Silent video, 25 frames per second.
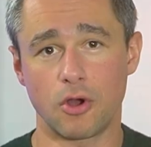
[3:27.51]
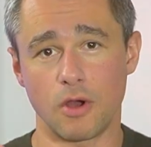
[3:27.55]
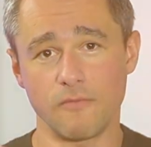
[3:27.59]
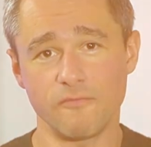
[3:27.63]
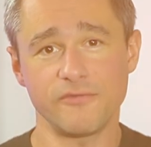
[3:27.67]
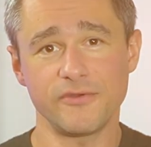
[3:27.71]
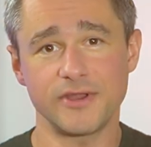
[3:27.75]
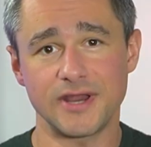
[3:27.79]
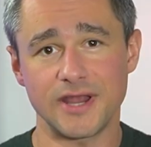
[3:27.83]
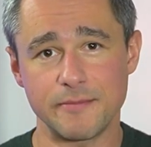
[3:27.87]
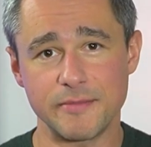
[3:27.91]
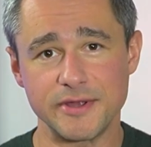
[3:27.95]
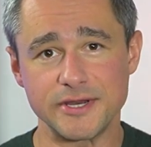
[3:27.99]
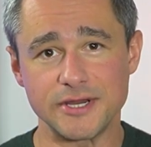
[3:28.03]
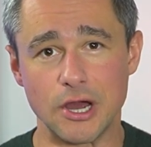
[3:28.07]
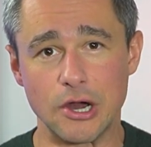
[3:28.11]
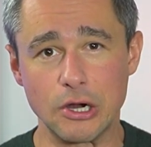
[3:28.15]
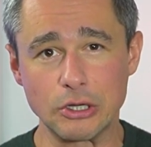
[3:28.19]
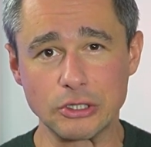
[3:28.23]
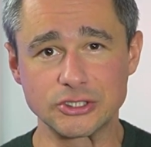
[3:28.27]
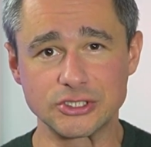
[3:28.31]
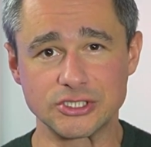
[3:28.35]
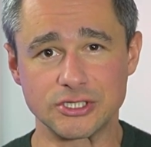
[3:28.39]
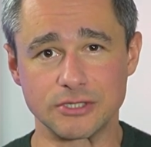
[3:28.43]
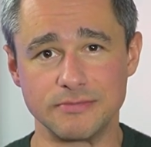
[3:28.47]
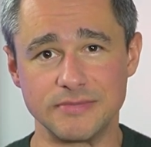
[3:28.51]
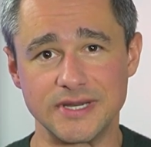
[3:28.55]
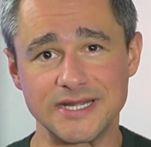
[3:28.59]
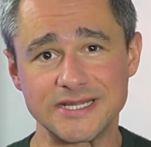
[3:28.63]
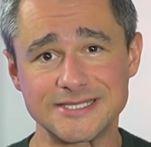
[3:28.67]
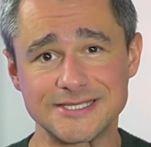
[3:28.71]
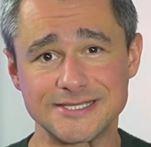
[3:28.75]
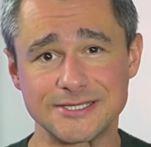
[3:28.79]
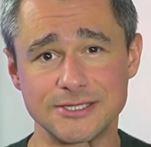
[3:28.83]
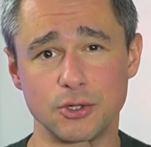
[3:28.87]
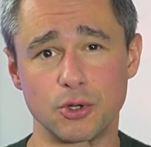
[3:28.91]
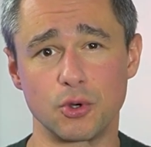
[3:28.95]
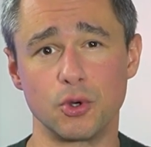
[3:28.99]
Kommen wir damit auch zum
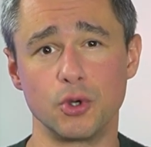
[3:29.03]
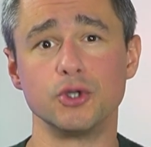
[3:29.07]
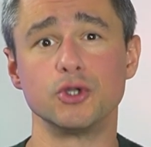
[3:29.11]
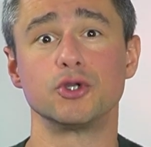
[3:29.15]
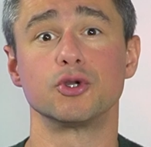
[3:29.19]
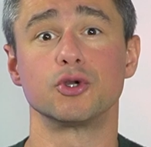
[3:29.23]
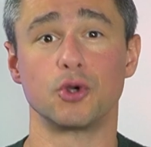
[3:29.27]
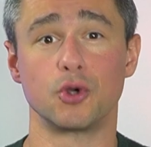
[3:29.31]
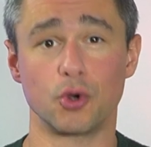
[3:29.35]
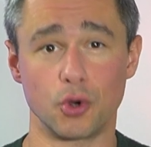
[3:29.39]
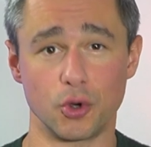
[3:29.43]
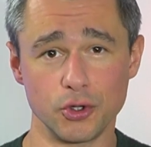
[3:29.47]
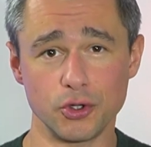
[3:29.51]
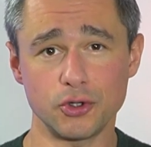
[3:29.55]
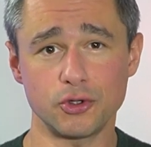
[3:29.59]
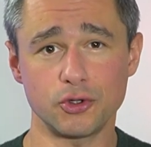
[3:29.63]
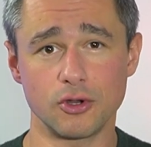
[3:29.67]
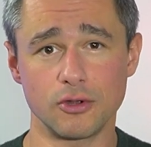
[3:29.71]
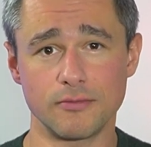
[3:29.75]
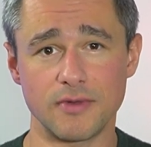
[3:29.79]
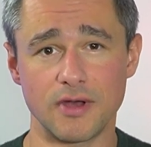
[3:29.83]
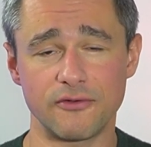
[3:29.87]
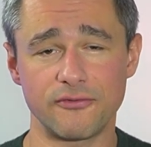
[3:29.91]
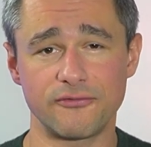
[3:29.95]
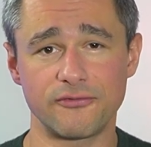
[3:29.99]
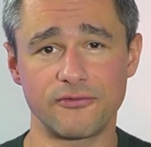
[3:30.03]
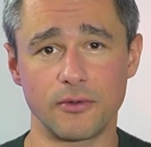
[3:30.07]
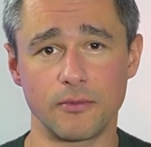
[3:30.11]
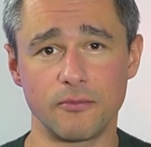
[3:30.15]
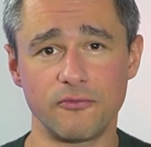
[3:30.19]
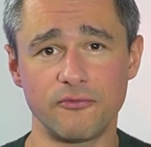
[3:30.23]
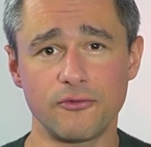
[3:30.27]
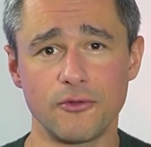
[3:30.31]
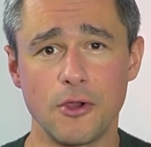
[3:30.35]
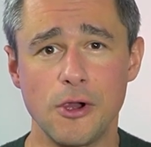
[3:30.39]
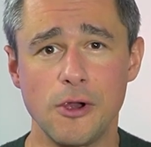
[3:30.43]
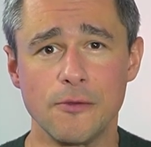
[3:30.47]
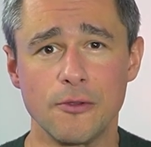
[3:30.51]
letzten Grund, Grund Nummer
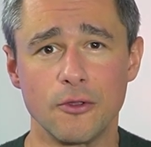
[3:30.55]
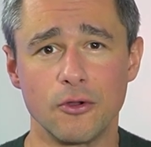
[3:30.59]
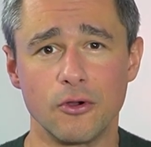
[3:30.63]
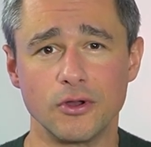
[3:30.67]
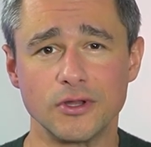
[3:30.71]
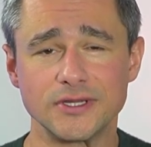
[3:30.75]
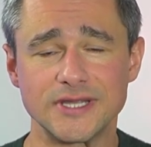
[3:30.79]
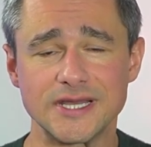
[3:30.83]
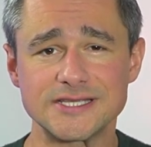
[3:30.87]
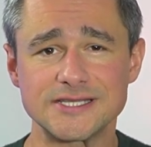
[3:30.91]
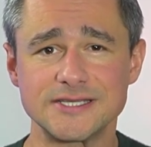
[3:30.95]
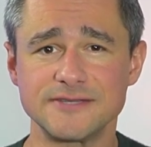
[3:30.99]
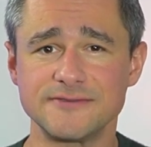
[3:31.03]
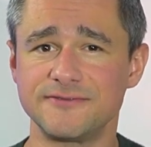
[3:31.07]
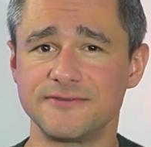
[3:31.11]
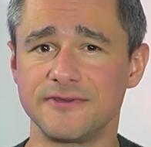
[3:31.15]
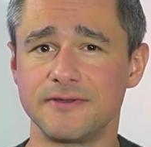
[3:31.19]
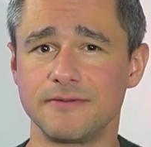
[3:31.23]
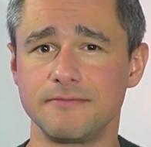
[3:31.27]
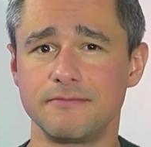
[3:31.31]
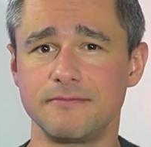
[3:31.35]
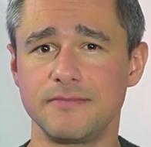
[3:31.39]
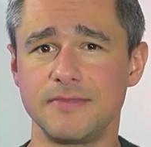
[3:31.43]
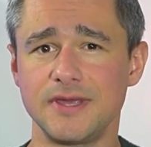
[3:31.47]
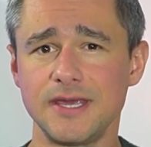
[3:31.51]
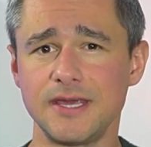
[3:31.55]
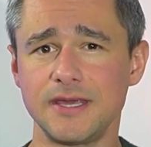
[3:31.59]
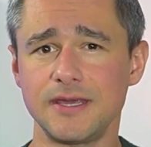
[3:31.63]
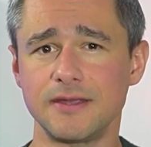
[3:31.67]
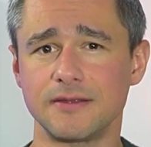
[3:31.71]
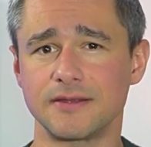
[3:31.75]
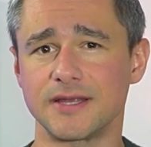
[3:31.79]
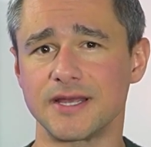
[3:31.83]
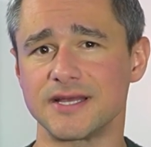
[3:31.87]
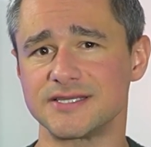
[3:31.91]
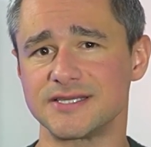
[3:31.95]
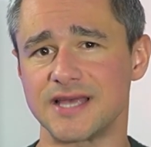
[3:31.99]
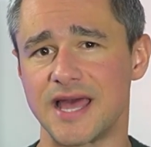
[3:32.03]
5. Und das ist für
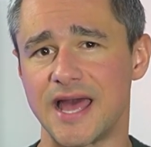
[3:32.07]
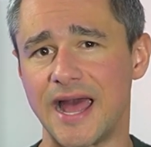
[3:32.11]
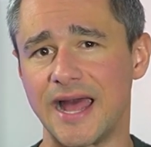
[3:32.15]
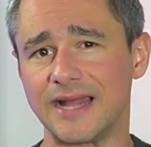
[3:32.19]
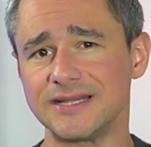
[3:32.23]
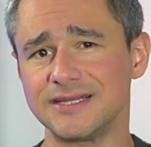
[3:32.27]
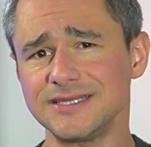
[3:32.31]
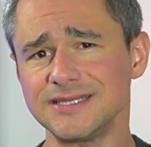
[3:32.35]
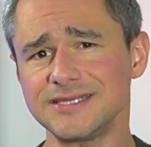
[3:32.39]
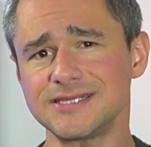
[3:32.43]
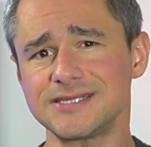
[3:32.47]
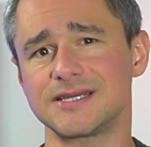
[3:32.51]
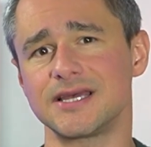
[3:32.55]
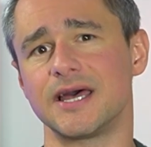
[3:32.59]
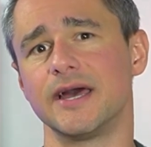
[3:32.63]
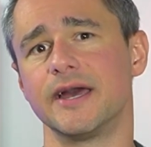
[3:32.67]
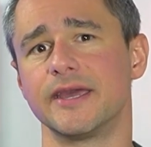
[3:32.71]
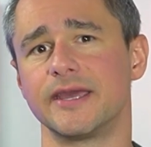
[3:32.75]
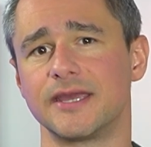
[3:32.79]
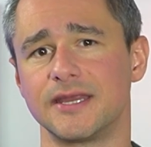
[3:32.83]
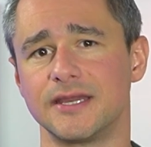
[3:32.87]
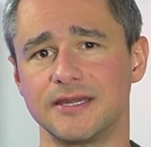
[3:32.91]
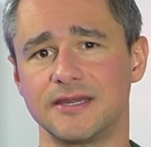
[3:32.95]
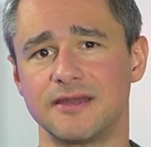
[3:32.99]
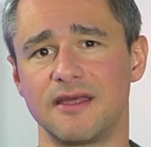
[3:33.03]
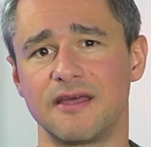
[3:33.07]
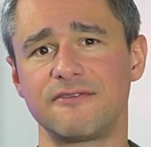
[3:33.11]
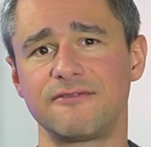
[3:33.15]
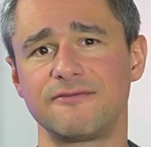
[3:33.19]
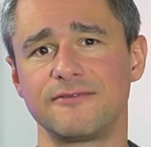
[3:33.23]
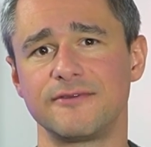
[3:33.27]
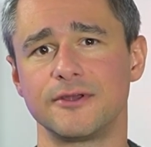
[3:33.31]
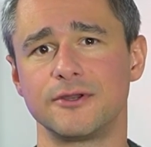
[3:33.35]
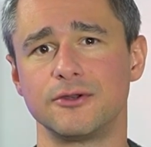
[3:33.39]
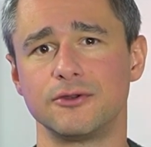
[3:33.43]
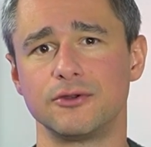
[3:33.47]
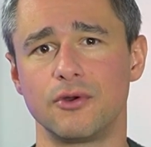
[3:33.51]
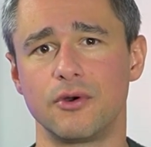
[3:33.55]
mich das Anzeichen, dass
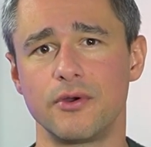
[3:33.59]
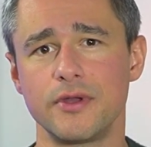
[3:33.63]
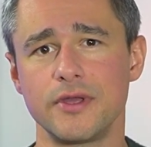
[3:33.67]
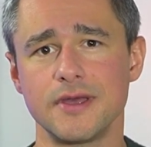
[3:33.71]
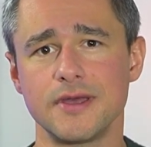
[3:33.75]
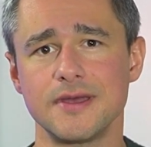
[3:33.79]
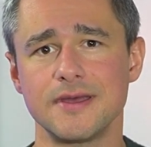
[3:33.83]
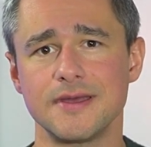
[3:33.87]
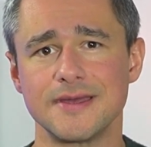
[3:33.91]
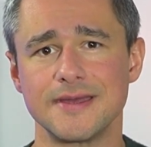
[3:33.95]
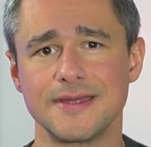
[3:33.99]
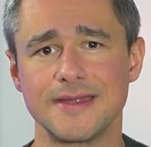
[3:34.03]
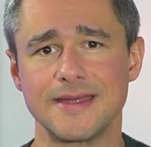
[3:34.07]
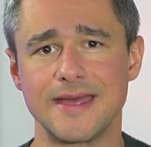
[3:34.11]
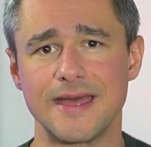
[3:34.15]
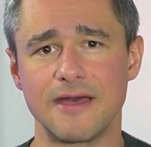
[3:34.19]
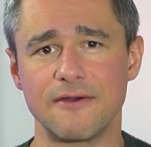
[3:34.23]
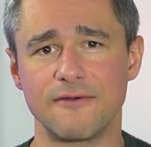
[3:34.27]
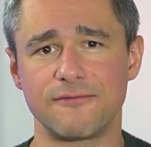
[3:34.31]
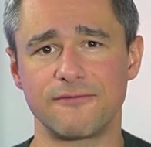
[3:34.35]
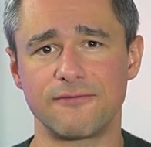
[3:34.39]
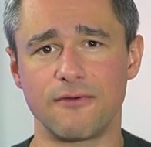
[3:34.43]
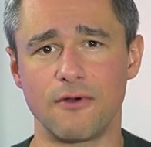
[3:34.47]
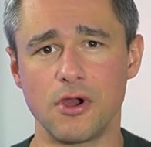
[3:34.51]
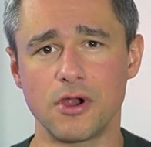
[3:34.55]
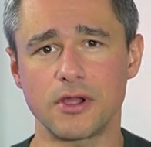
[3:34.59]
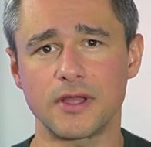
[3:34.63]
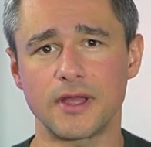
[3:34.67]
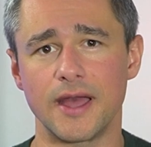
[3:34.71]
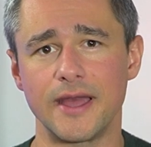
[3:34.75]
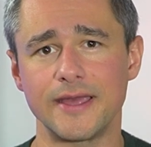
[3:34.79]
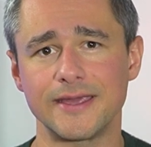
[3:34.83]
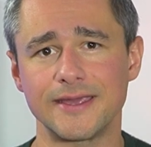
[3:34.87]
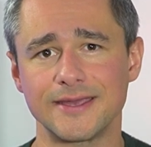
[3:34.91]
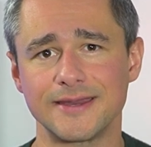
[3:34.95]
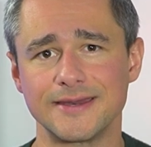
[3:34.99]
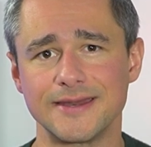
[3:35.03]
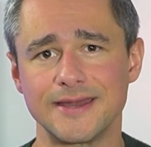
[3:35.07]
wir neue,
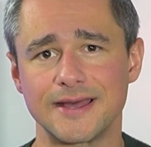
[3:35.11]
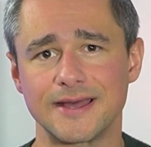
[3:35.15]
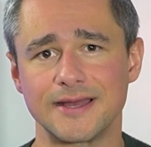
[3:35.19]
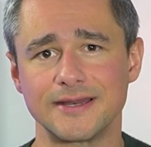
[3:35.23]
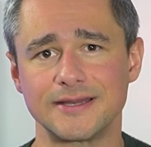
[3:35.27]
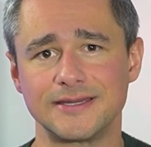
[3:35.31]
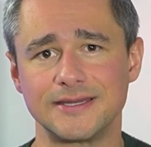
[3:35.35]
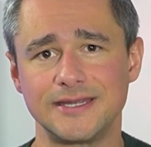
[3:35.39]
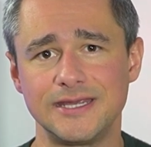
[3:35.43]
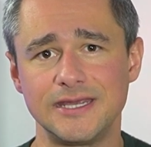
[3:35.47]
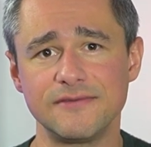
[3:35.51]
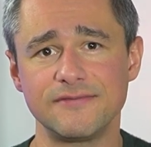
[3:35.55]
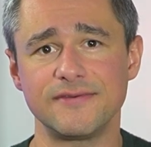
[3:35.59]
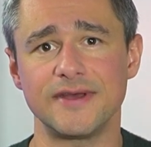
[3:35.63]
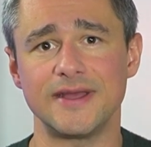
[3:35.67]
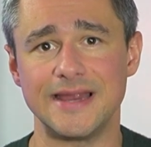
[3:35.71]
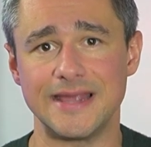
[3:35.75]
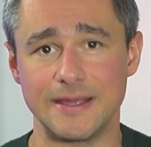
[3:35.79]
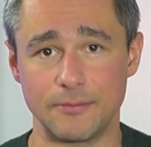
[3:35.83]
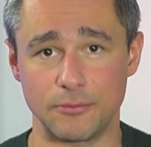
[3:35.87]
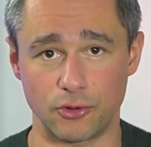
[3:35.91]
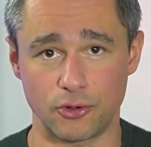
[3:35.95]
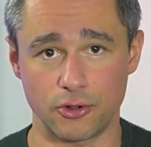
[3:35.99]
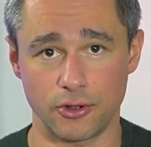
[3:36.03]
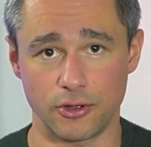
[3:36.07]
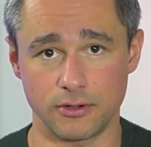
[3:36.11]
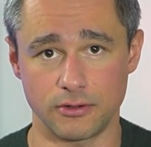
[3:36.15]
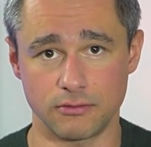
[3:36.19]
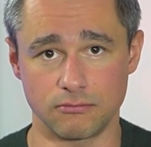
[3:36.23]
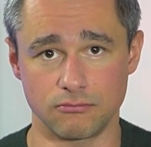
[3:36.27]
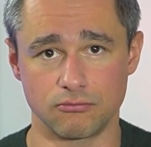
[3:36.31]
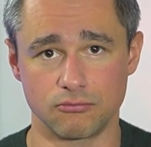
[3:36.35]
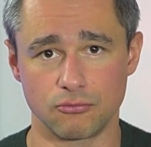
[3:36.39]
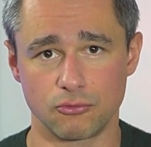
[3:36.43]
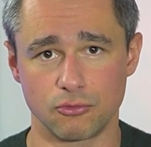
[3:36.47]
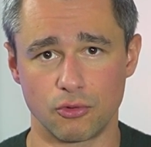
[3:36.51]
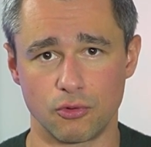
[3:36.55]
erfolgreiche Narrative erleben können.